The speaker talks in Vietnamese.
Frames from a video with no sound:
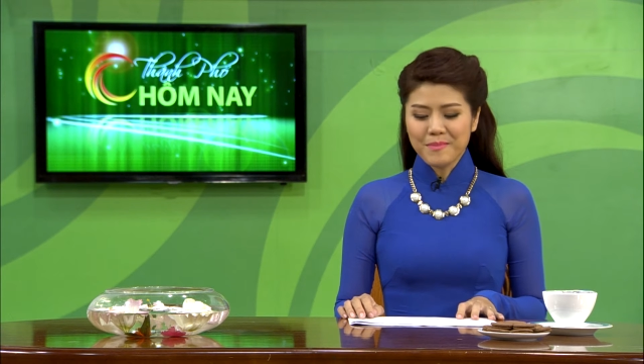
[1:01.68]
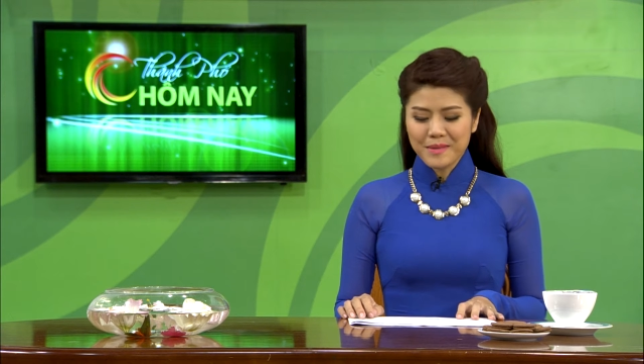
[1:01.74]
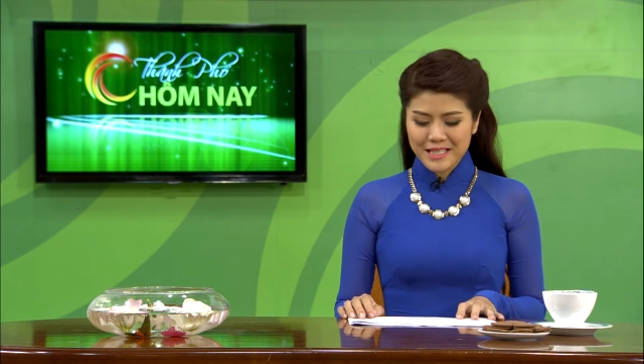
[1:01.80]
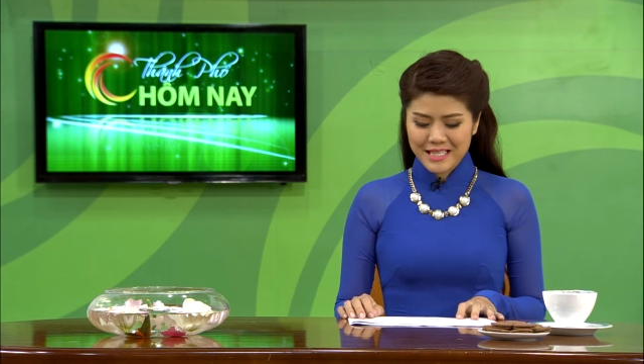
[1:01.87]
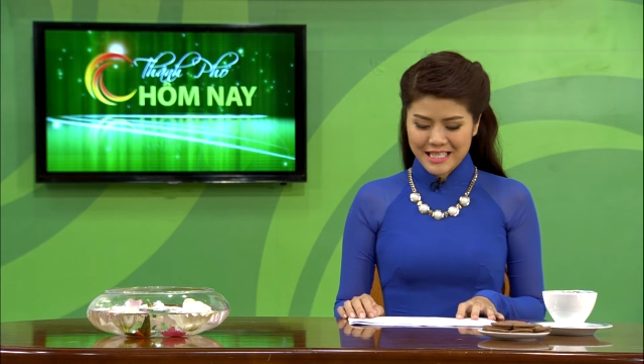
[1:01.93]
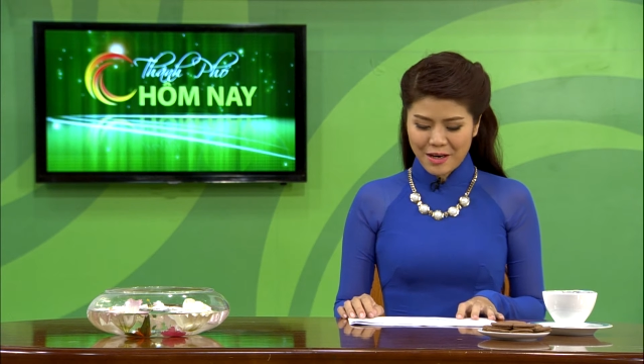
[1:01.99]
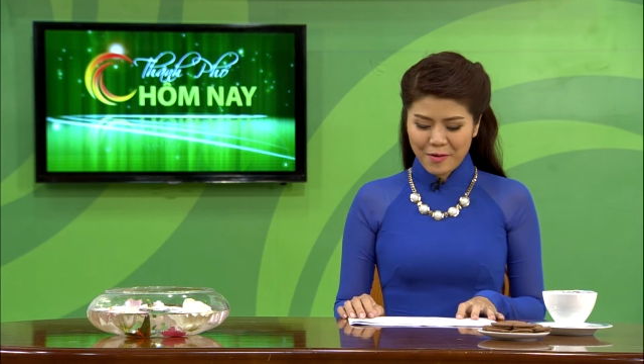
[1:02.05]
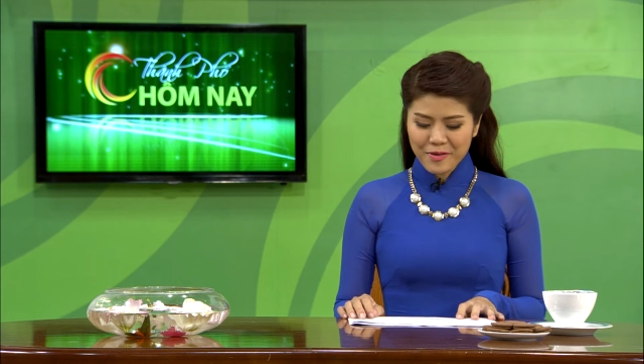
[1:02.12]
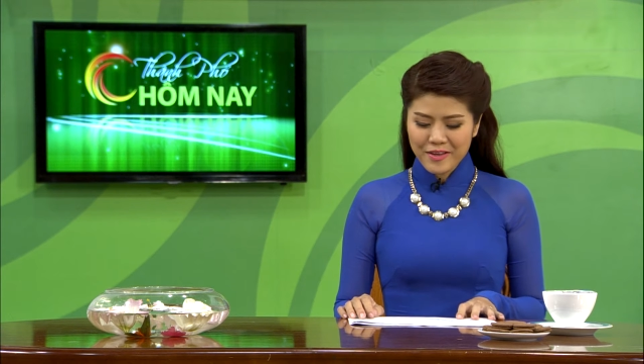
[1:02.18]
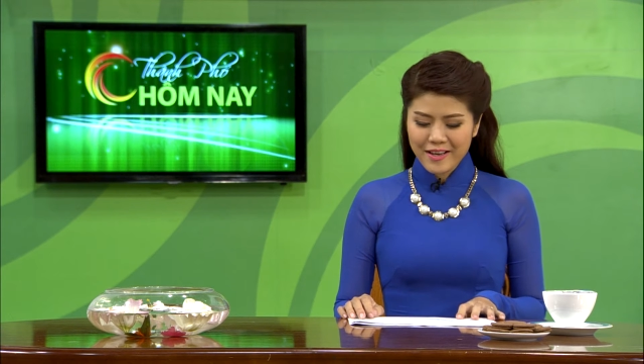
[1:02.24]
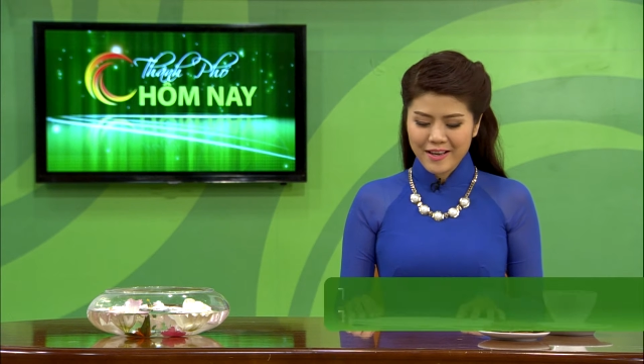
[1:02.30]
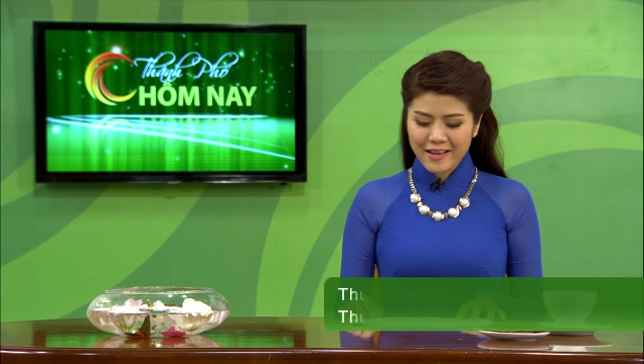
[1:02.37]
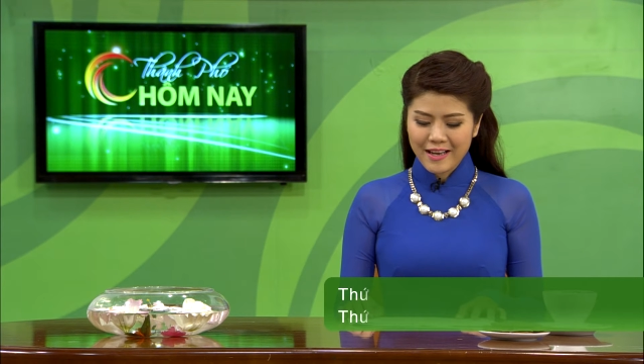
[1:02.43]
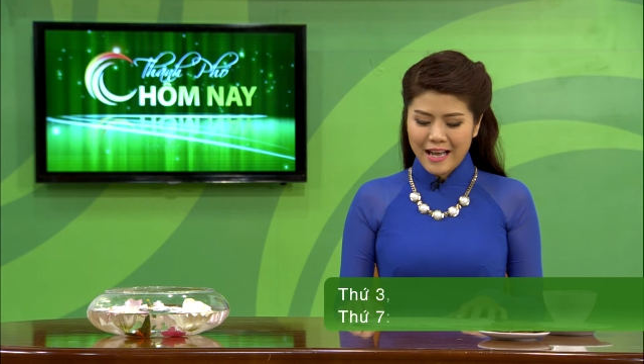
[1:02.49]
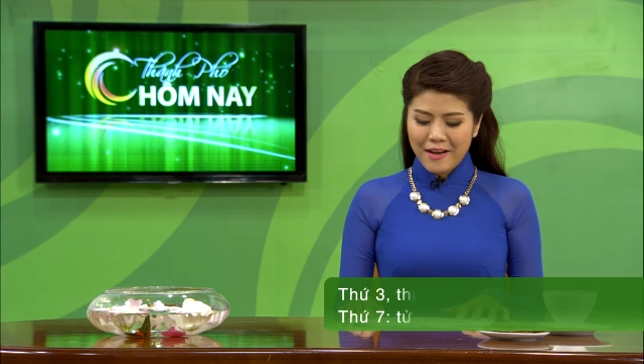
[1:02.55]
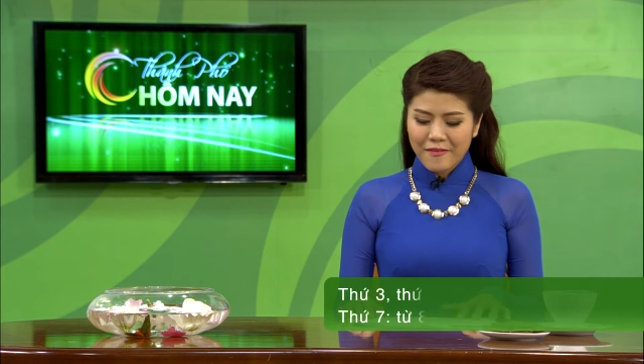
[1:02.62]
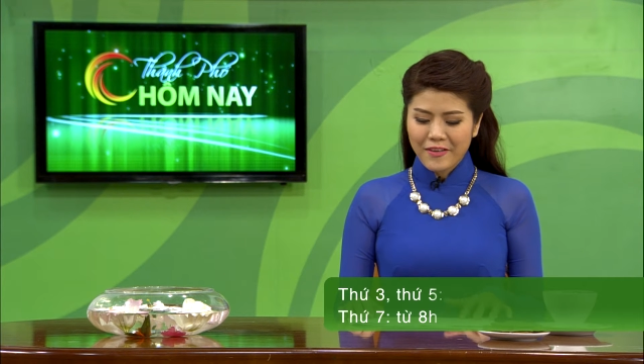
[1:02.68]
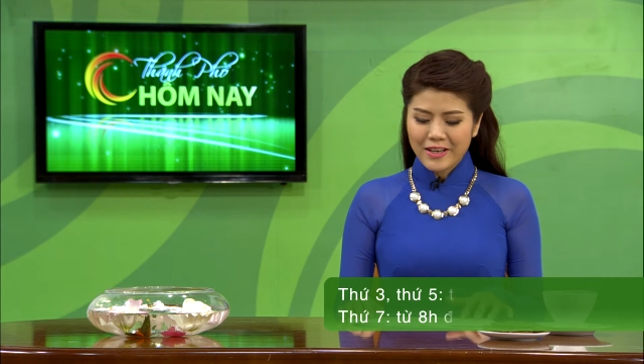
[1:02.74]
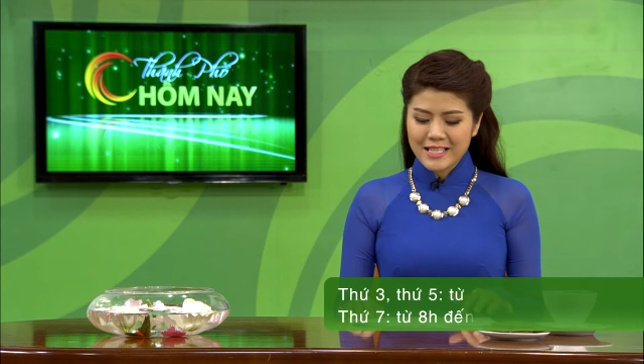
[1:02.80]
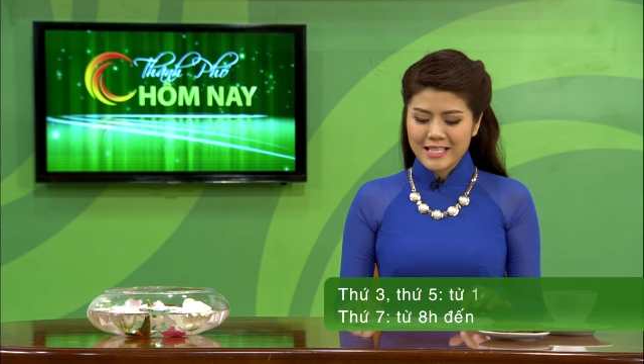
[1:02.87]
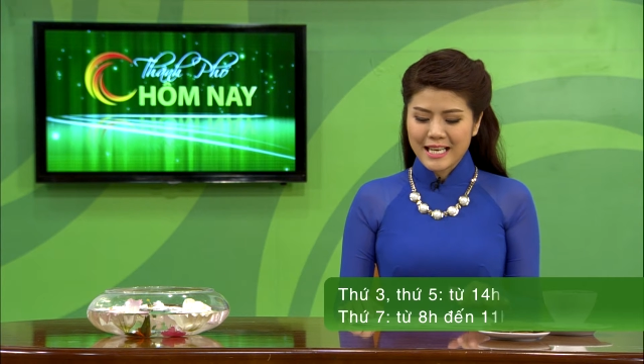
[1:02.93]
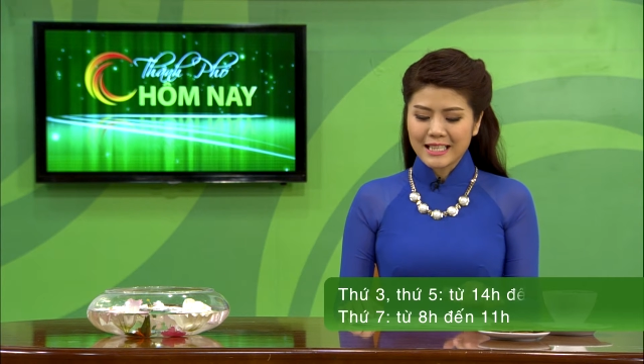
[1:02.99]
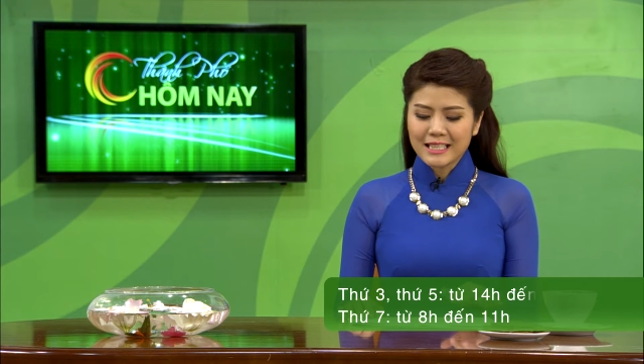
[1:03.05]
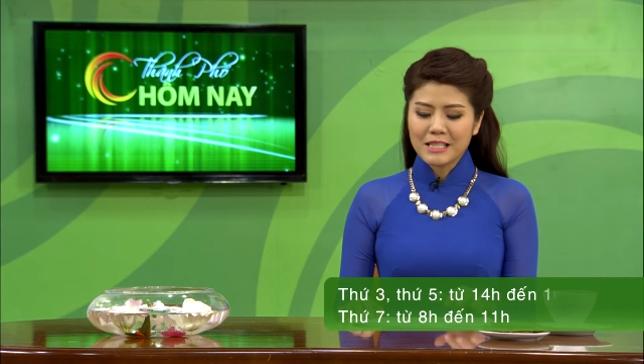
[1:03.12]
16 giờ và
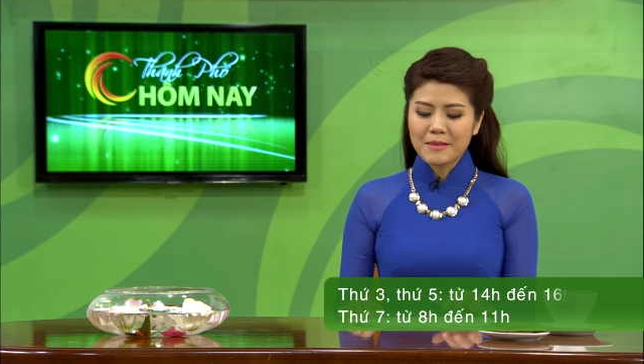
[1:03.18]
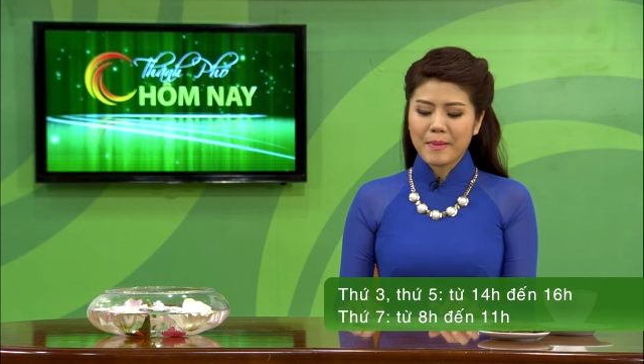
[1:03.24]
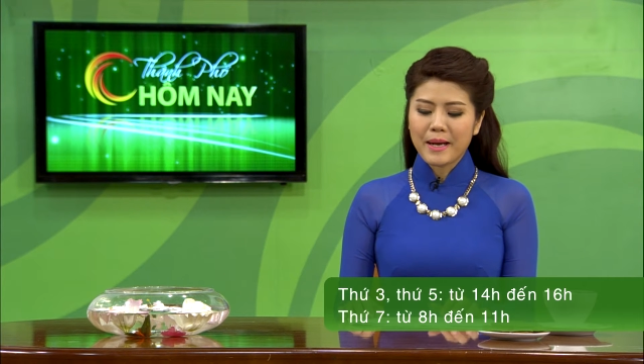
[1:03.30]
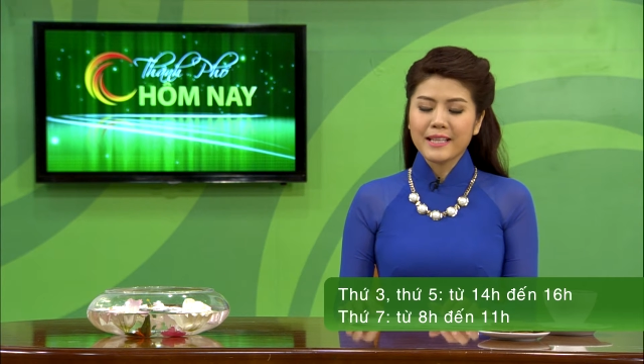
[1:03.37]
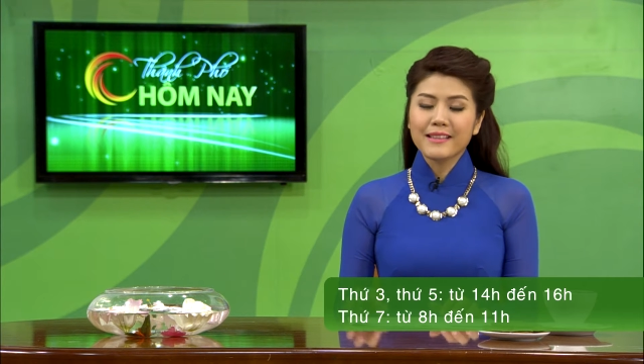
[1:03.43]
sáng thứ bảy